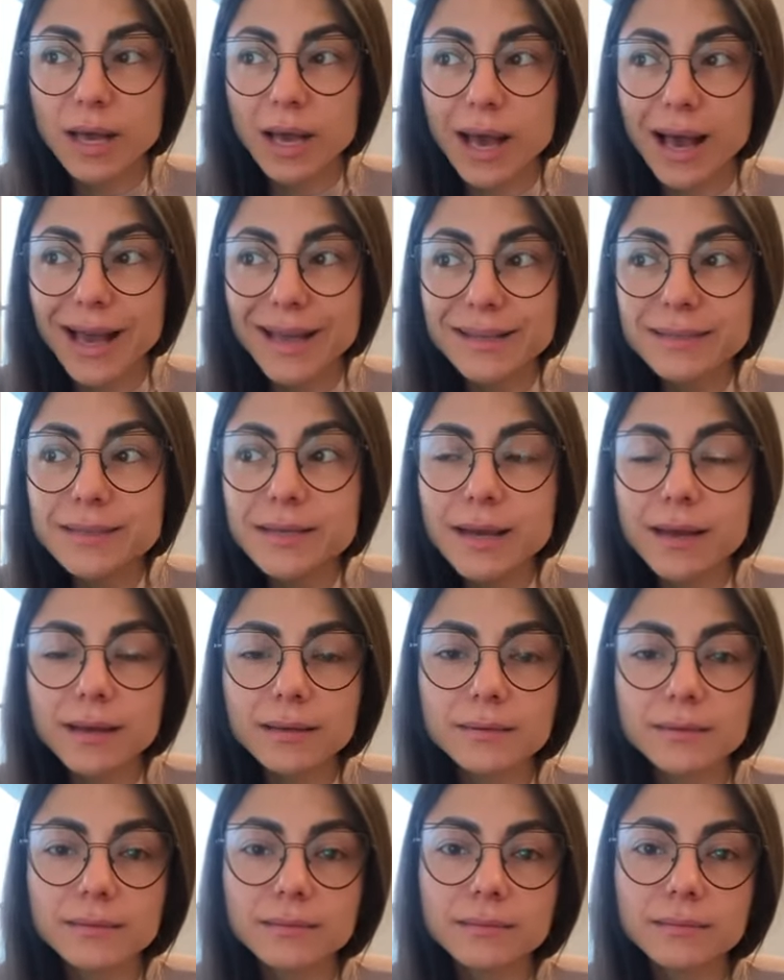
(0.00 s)
ein Tag
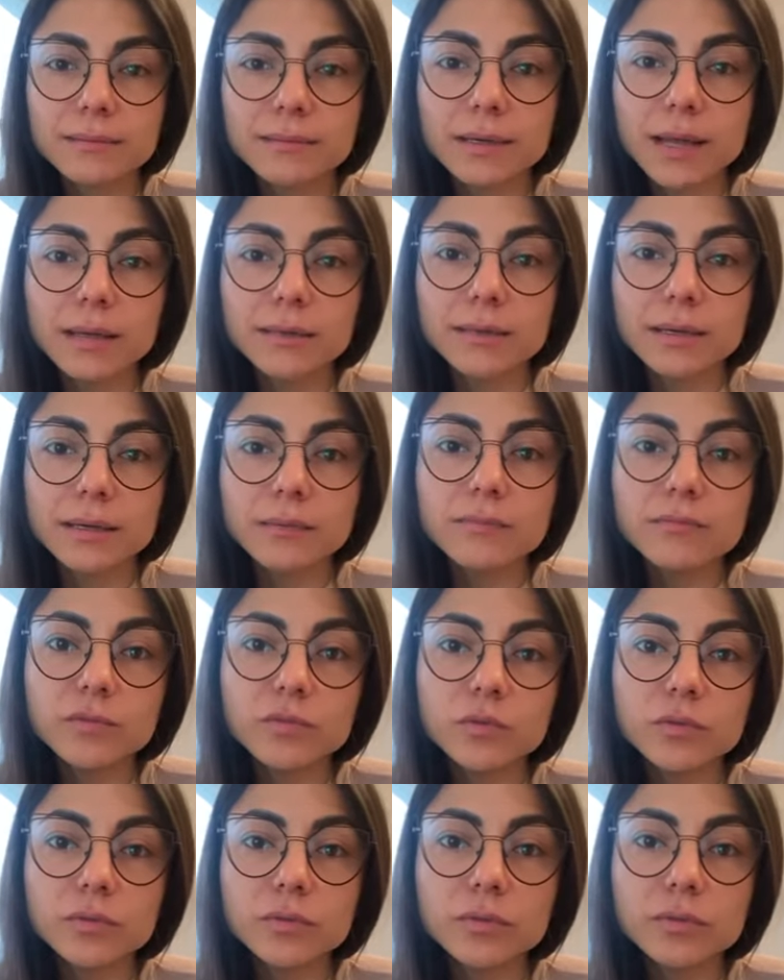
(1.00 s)
nach der
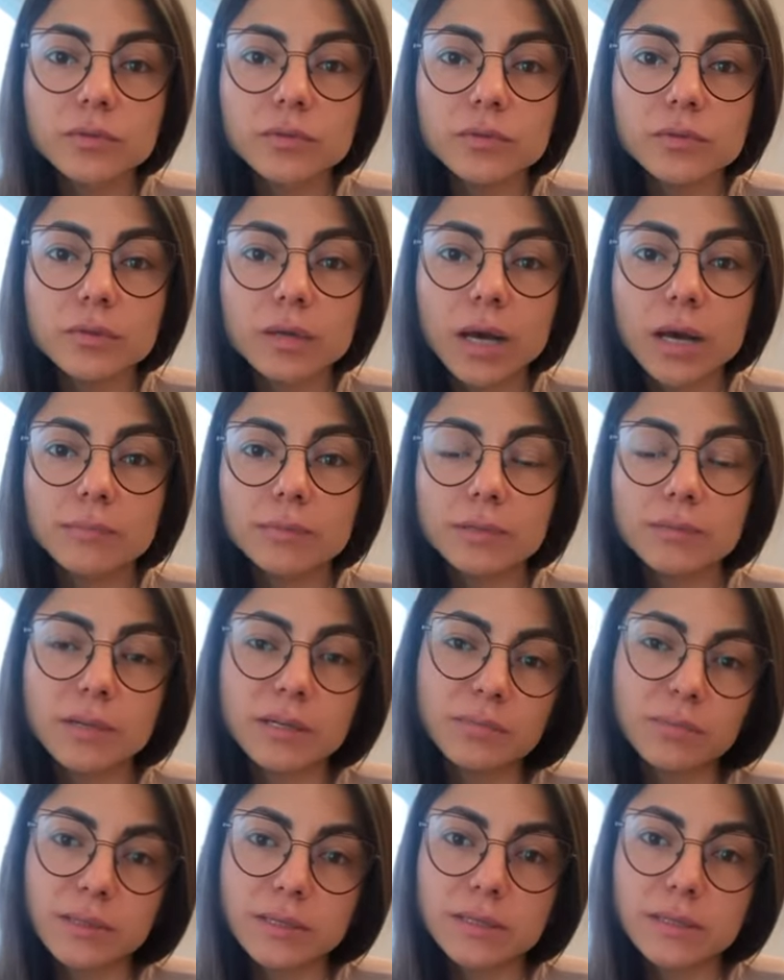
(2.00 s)
Impfung habe ich
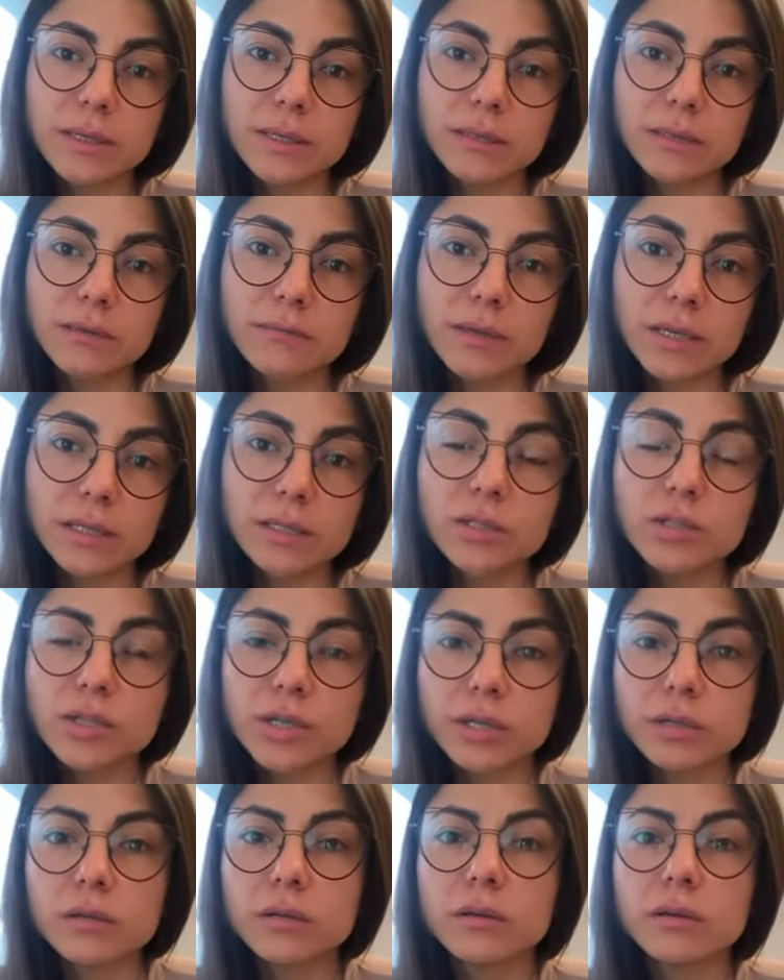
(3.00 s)
meine Patientin
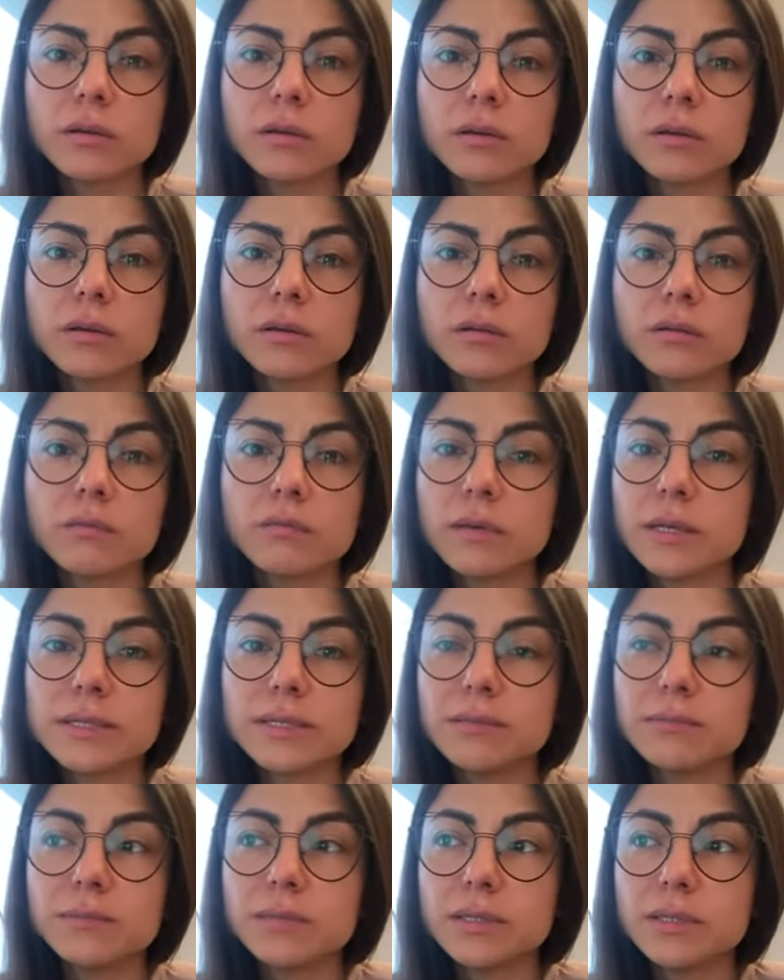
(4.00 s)
weggeschickt weil
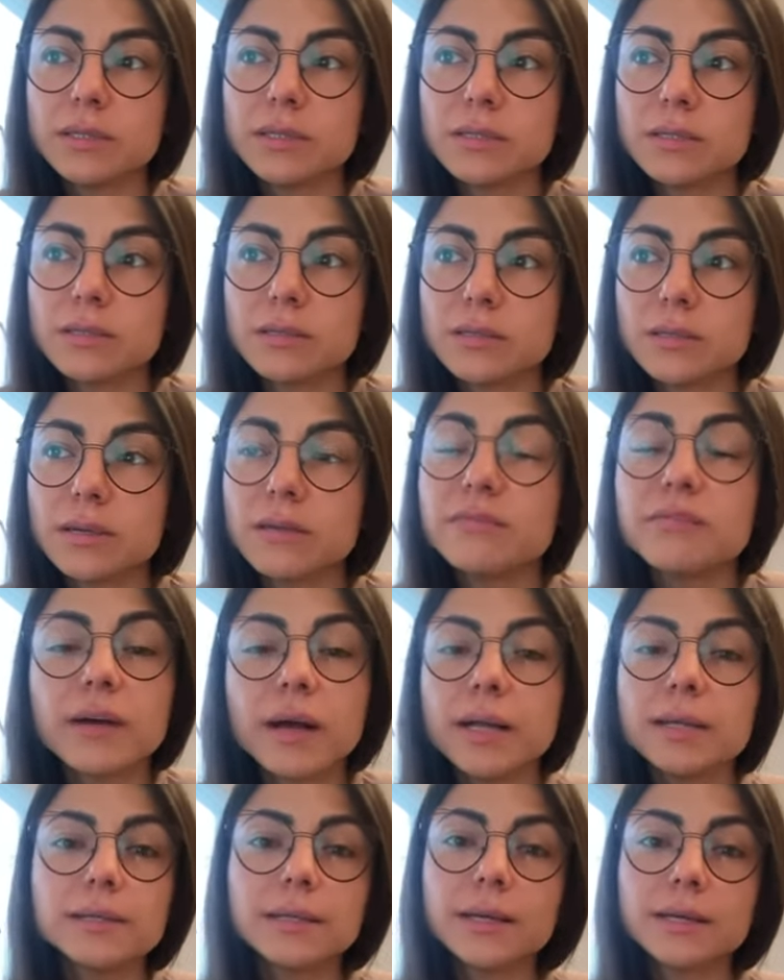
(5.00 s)
sie mir nicht
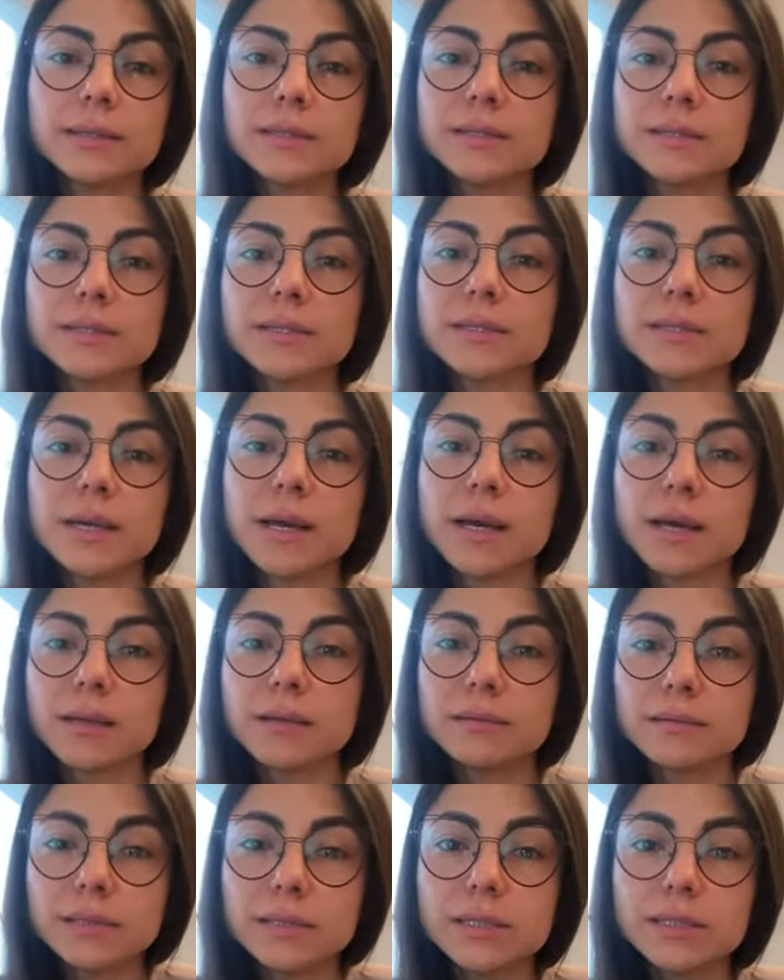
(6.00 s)
gefallen hat. Sie sah
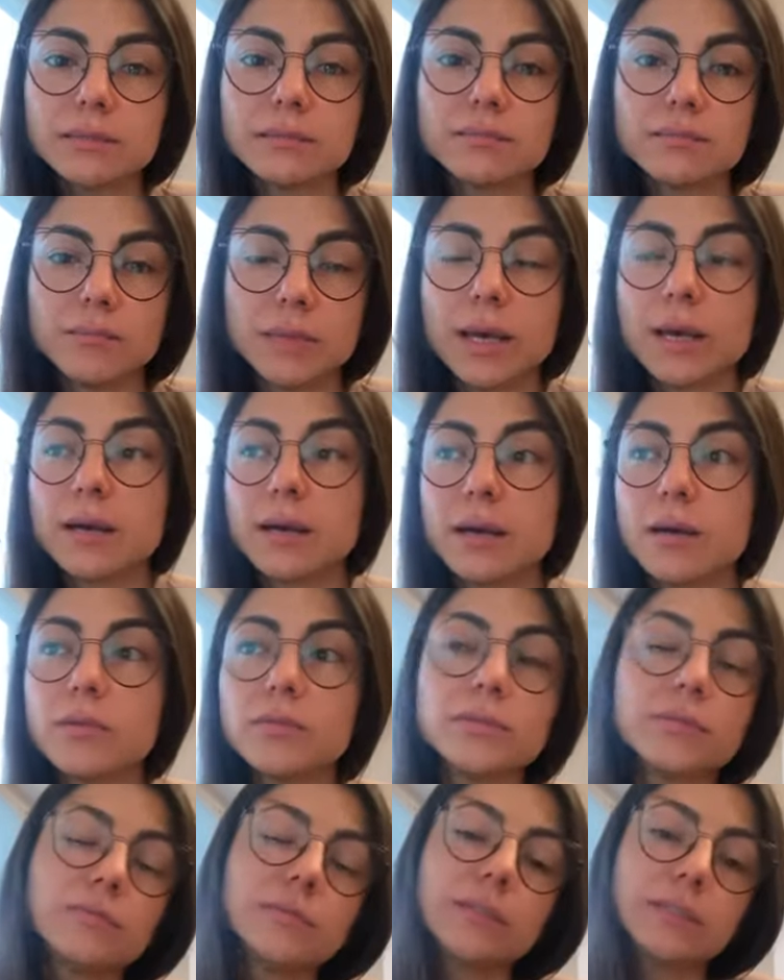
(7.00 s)
nicht mehr
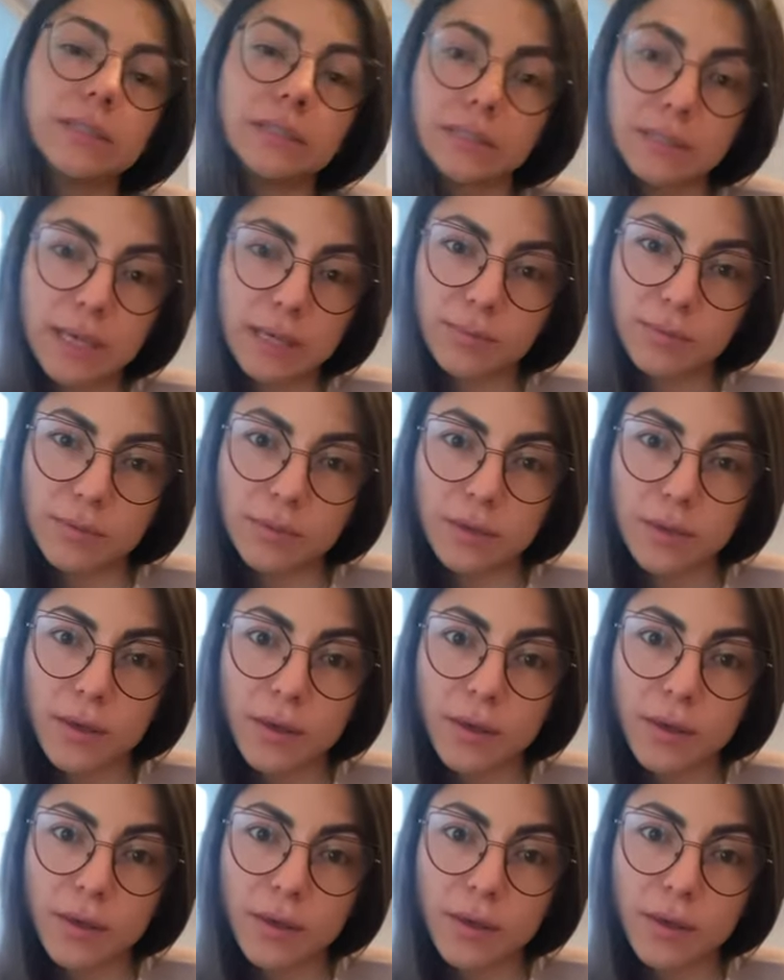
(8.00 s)
aus wie sie selbst.